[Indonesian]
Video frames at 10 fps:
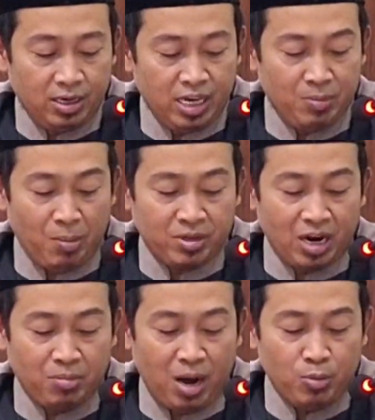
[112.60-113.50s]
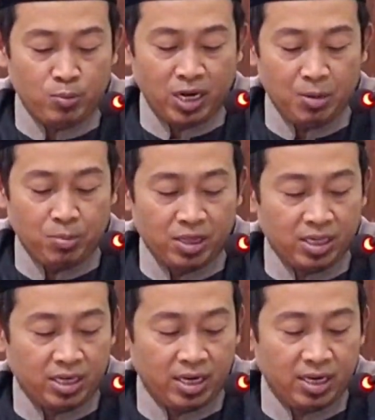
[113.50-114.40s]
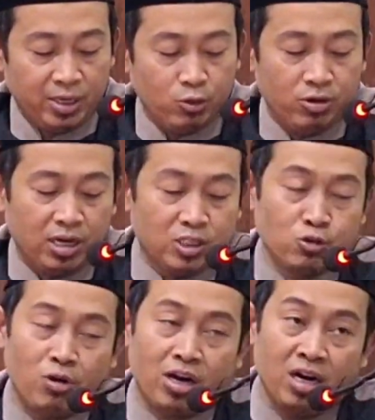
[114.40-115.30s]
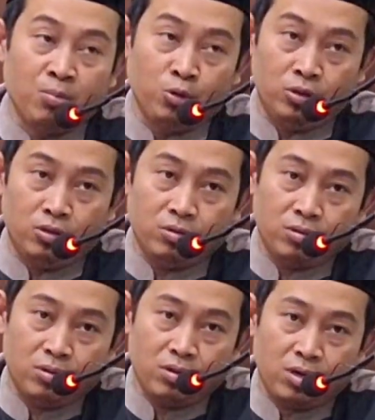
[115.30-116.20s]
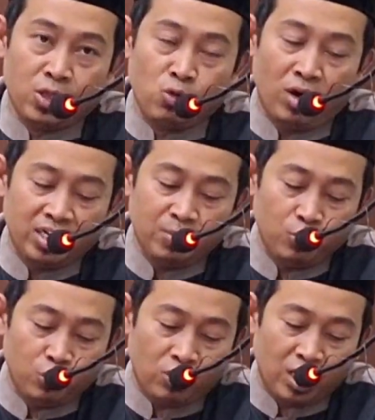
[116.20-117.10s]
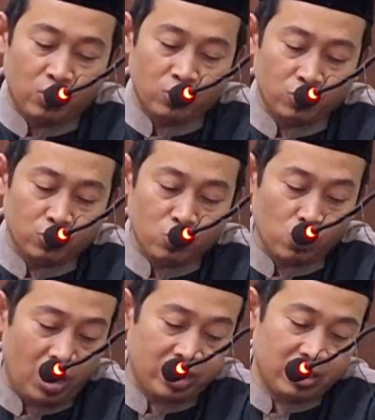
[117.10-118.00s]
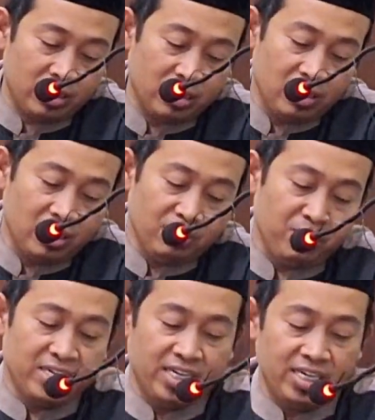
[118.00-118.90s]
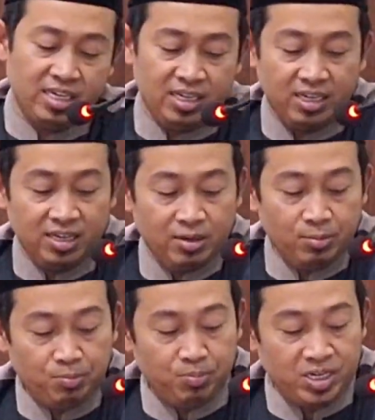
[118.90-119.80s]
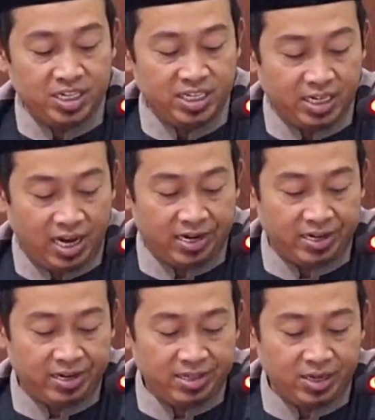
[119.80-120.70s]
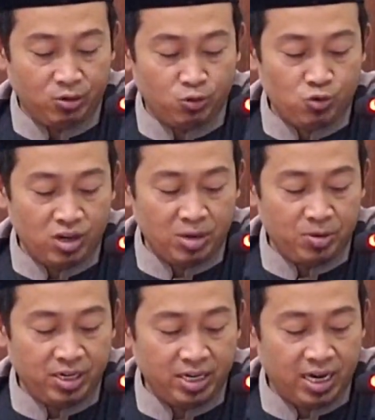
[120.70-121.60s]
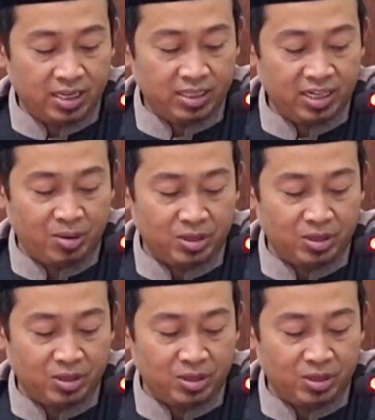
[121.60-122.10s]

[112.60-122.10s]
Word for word: imam dan makmum dalam berzikir itu dengan suara lembut kecuali dibutuhkan untuk tujuan pendidikan. Jadi kalau tujuannya pendidikan tidak